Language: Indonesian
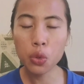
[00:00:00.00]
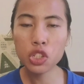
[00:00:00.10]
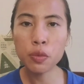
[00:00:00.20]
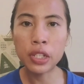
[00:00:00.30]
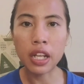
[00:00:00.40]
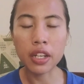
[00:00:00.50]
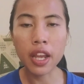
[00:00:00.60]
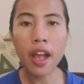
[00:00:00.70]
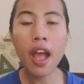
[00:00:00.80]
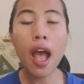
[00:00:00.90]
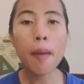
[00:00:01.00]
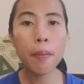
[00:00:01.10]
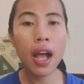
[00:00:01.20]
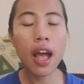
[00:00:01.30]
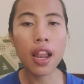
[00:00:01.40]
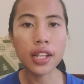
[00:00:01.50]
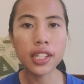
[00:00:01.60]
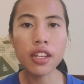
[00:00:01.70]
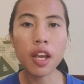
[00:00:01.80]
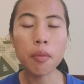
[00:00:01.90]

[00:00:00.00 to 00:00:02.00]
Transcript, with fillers: sebenarnya apa alasan yang